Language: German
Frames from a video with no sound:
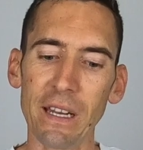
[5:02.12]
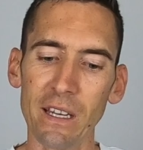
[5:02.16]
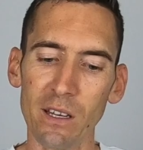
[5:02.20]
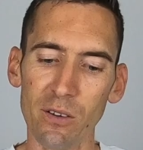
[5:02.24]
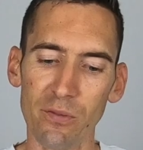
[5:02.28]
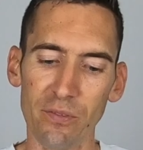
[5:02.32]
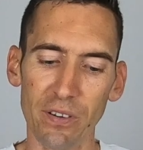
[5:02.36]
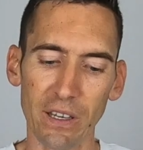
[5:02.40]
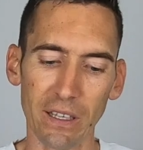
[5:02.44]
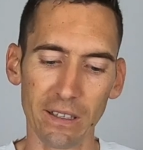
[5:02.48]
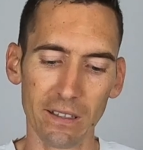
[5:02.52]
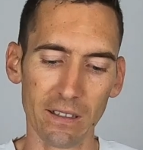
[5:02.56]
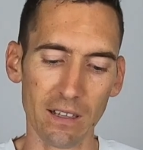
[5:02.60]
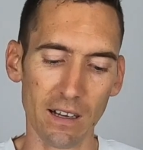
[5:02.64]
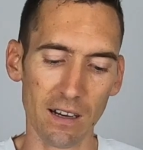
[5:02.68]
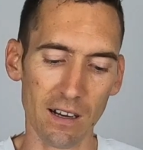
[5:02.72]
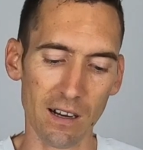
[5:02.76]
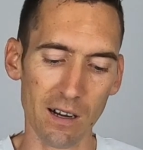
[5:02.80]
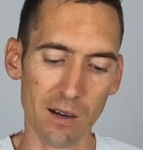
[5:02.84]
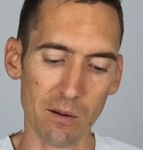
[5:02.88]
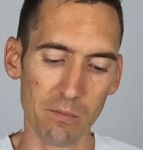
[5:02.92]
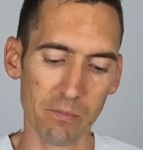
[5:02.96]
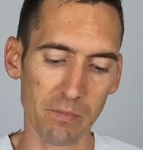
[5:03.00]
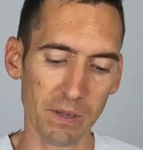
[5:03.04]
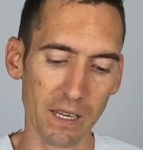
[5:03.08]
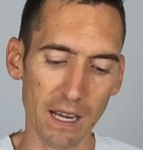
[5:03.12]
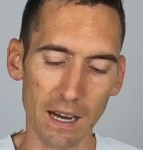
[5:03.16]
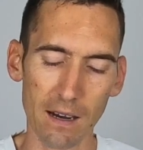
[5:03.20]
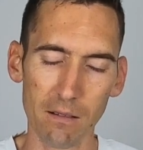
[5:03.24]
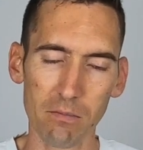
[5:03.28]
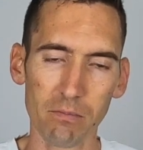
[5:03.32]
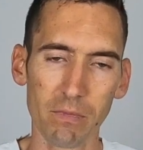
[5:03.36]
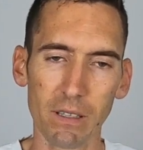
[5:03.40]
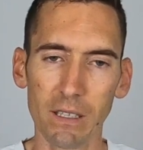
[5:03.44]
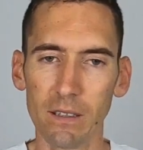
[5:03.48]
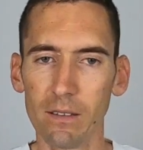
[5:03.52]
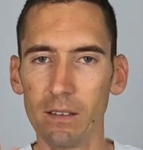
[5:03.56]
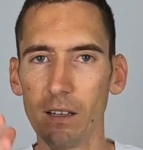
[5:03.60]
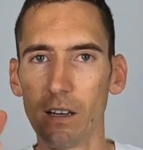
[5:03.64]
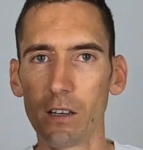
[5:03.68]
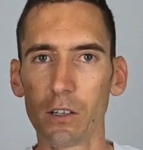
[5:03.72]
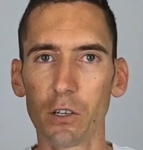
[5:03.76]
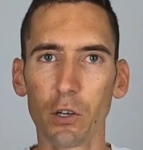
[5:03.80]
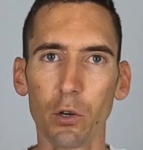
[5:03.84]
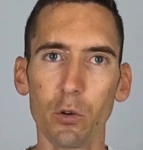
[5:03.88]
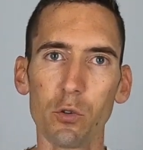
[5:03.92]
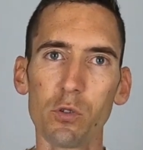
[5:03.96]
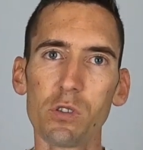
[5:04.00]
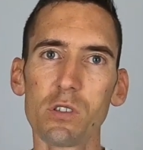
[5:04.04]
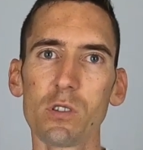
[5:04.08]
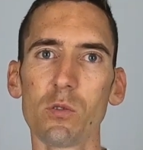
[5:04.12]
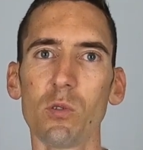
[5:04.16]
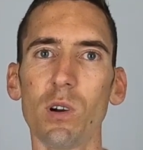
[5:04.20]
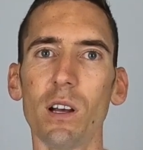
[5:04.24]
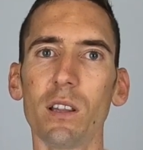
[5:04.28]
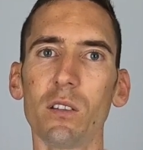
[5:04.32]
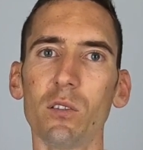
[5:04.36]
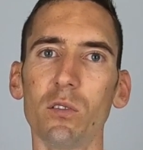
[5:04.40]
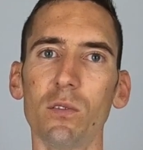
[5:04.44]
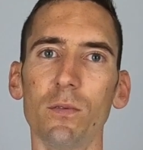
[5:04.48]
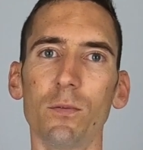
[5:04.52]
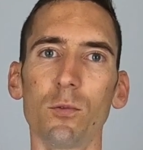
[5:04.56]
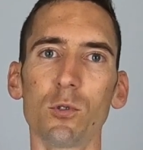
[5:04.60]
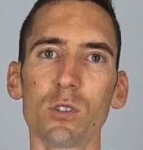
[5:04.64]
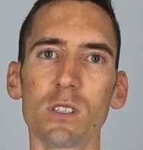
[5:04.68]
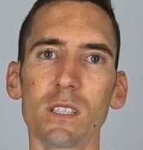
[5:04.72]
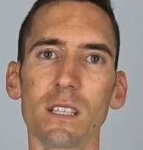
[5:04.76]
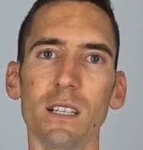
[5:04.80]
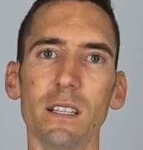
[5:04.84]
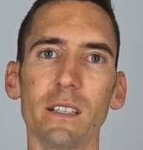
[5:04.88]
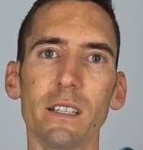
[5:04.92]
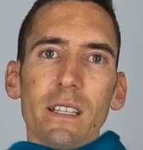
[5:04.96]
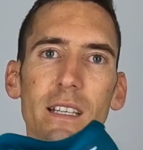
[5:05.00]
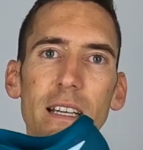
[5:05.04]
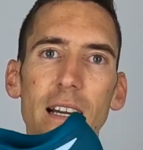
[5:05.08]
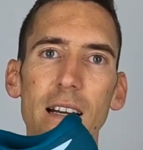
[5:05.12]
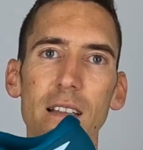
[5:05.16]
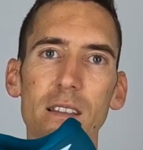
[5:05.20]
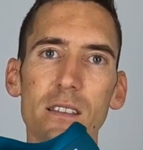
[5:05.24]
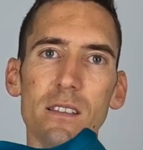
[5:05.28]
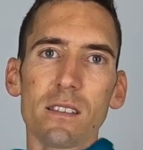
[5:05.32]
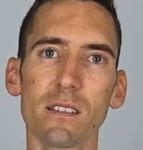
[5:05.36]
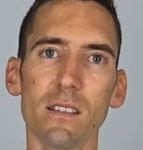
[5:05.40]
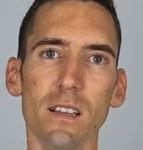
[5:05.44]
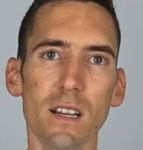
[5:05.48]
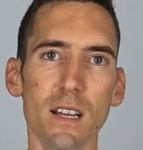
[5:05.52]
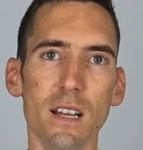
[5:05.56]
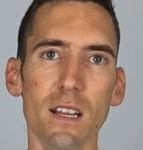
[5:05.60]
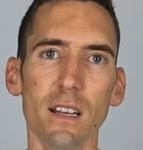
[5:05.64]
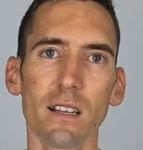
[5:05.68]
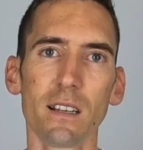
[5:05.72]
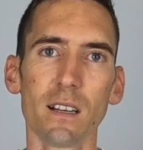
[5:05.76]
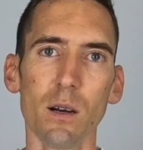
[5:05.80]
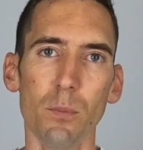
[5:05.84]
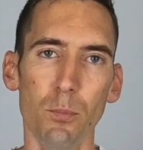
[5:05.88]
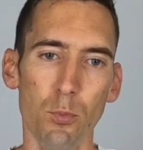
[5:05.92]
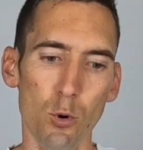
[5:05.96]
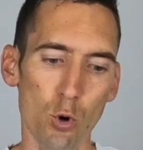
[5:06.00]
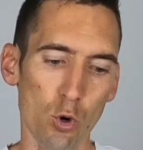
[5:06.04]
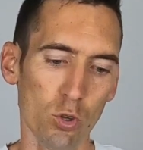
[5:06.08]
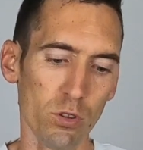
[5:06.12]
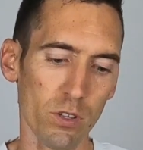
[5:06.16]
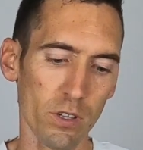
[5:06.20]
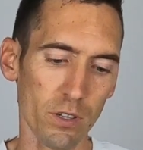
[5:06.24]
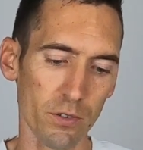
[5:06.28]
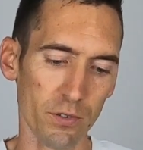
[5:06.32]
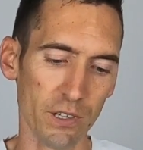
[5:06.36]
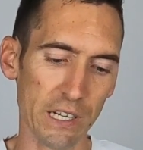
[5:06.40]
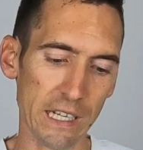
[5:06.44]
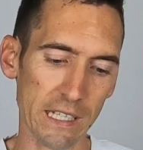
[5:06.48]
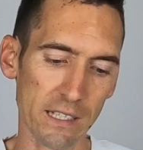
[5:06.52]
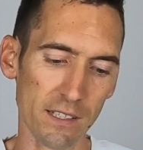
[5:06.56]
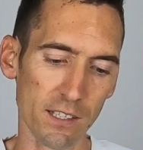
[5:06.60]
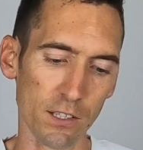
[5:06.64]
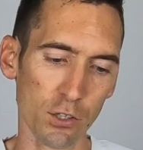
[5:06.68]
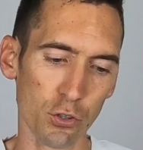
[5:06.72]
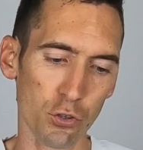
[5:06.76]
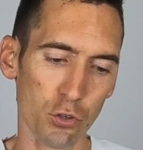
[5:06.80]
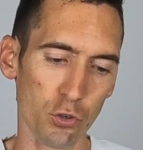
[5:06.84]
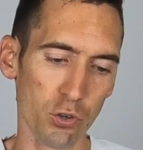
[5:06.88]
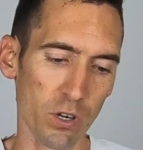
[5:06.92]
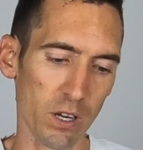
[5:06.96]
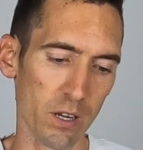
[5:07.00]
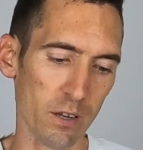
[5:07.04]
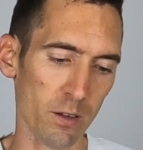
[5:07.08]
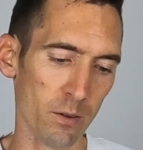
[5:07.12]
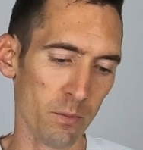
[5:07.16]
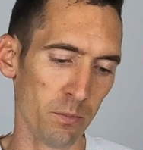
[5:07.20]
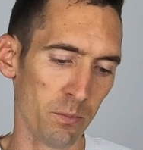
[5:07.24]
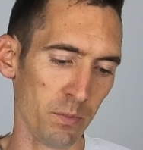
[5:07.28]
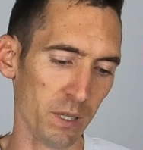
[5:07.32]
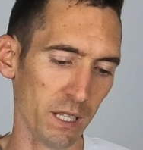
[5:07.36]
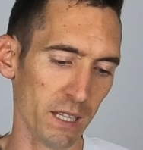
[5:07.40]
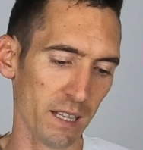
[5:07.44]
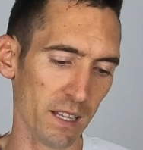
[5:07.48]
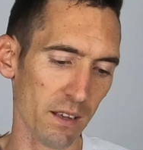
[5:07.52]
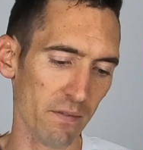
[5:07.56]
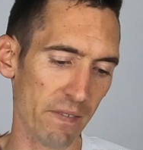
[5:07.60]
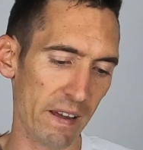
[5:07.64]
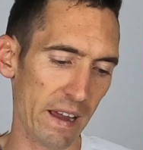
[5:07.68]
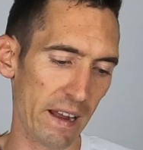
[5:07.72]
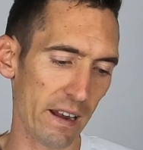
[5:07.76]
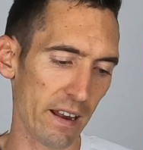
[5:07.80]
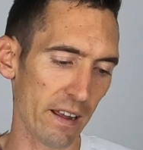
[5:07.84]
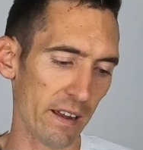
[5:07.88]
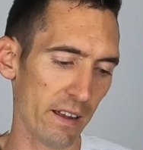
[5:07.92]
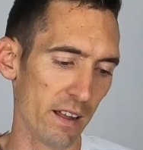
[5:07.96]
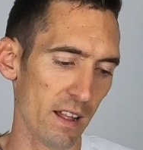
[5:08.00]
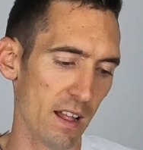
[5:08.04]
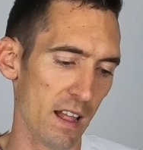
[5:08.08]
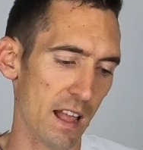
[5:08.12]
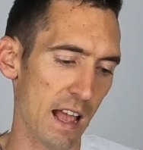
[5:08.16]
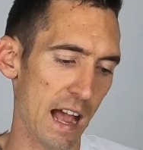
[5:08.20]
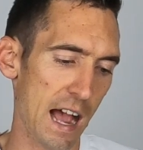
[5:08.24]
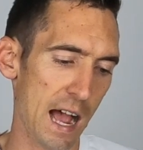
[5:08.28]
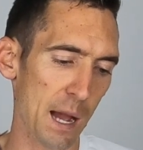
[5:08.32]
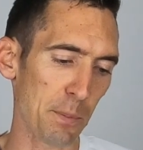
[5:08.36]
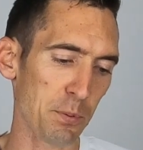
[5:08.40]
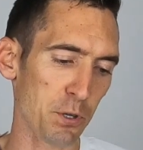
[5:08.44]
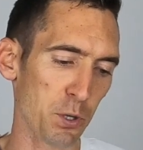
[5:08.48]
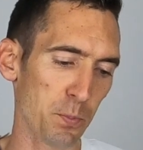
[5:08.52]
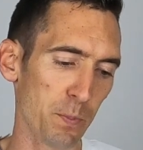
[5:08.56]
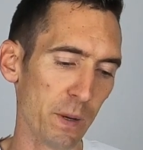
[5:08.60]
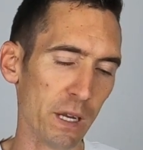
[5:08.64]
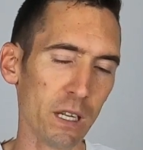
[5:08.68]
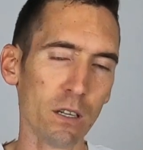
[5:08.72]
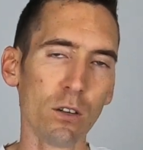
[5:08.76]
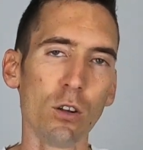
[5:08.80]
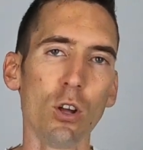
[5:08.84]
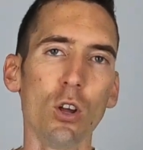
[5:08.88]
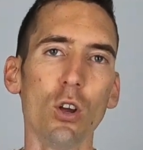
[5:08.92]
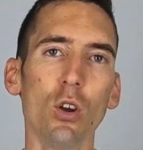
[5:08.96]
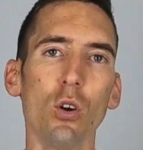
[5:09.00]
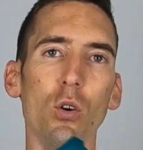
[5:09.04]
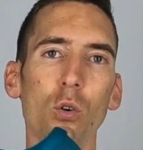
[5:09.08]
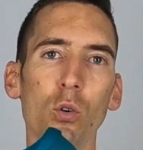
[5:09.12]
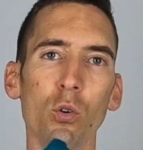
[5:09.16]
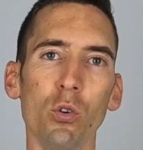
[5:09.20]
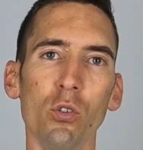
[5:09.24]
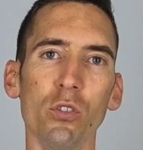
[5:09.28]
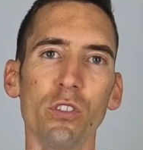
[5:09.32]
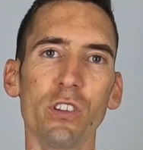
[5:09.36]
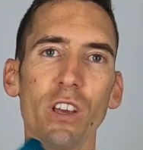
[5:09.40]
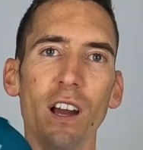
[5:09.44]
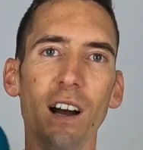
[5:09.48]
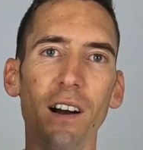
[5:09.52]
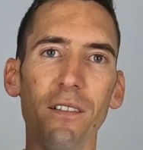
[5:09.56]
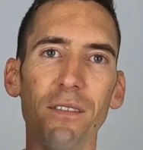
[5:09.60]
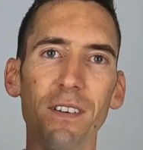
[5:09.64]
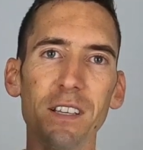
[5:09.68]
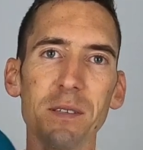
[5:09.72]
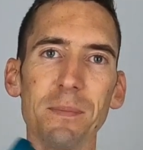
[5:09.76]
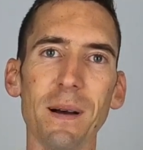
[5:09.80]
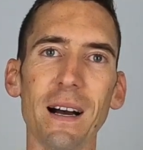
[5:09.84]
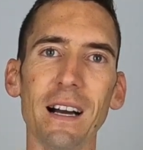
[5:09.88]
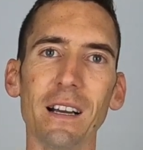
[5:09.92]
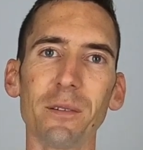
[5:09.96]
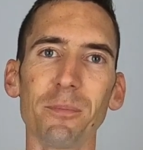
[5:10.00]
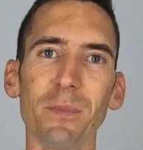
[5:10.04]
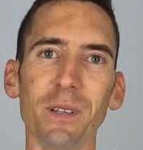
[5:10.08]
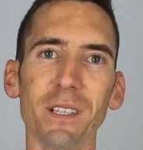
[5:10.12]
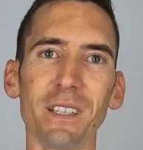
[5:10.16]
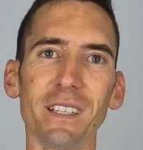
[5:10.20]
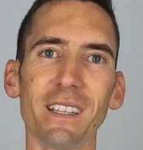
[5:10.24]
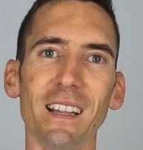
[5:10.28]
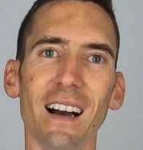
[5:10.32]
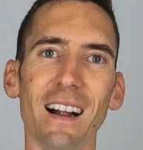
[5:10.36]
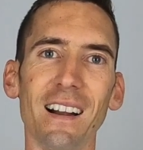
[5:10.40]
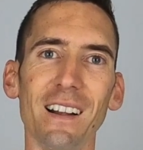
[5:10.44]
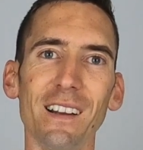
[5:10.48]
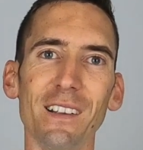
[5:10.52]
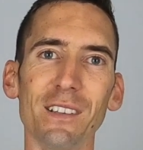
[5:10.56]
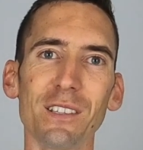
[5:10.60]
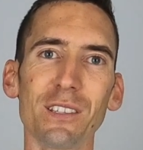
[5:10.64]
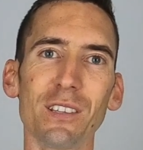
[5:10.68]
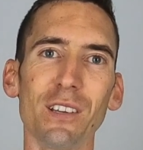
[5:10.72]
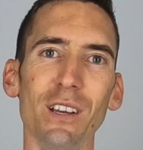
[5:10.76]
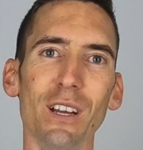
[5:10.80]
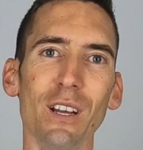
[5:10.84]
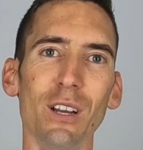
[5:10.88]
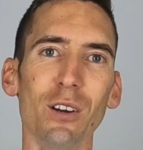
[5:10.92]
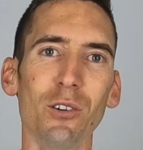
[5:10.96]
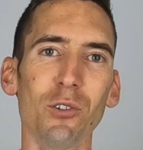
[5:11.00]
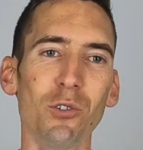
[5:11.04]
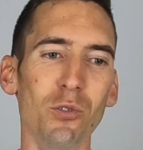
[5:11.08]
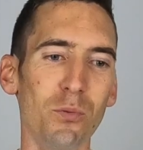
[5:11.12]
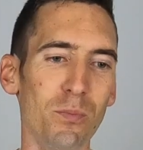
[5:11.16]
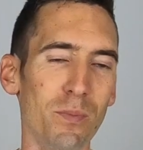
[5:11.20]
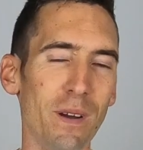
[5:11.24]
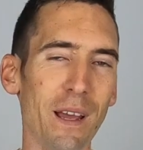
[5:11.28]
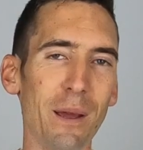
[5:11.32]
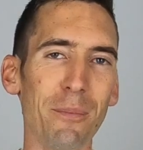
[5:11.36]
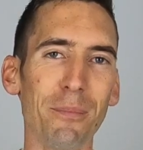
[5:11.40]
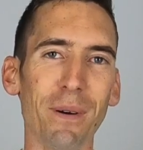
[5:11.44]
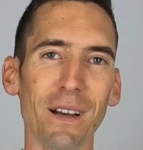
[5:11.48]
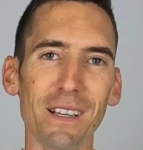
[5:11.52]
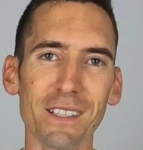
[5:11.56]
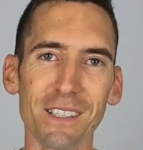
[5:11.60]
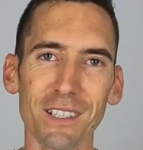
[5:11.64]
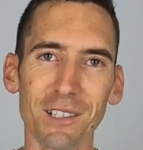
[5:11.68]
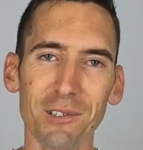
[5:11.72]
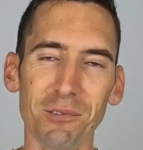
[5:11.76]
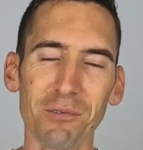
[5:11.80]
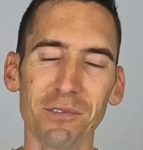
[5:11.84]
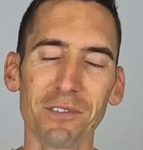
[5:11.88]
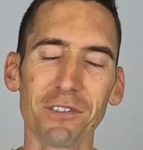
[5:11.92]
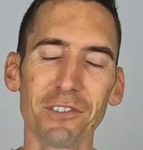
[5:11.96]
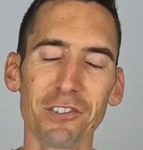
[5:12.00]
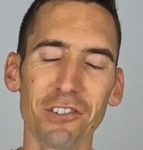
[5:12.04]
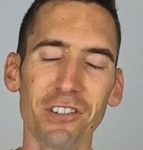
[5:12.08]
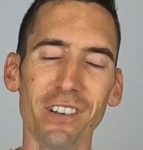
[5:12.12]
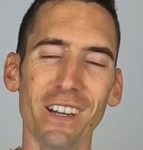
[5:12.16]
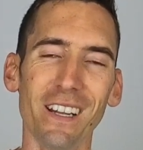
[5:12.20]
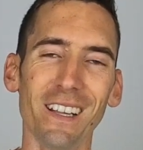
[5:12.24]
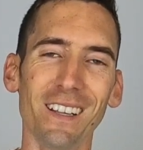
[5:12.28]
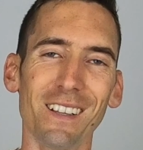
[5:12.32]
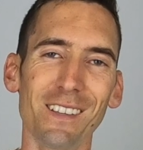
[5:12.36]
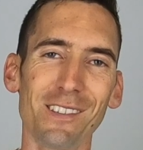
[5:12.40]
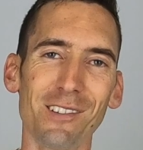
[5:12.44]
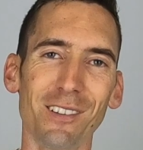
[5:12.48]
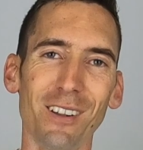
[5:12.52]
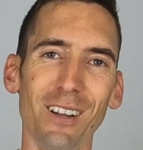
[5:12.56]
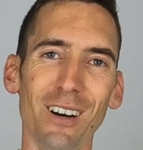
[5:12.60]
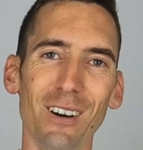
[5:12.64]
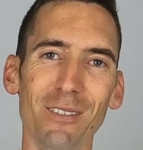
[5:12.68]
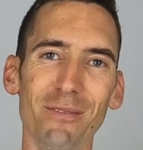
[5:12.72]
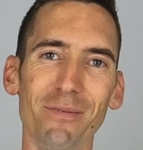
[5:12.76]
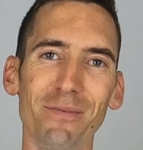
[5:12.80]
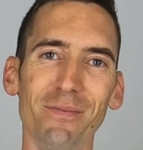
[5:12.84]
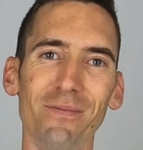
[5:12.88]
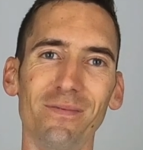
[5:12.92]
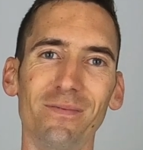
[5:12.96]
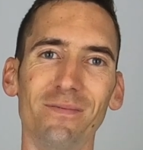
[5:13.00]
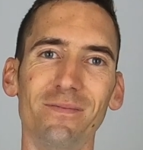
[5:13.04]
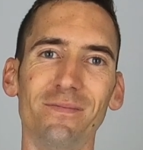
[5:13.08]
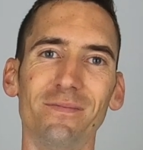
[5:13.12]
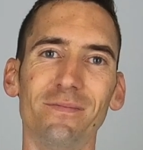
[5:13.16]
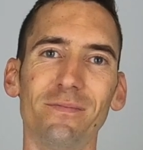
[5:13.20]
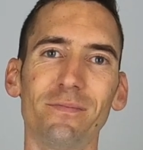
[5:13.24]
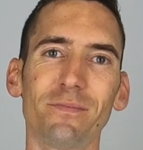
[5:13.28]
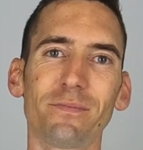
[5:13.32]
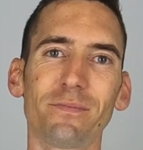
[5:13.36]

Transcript: Endeffekt ähm, ja, in der Größenordnung, wo sich halt die ganzen Carbon Racing Schuhe mittlerweile abspielen. Und ja, was macht man nicht alles, um ein paar Sekunden schneller zu laufen?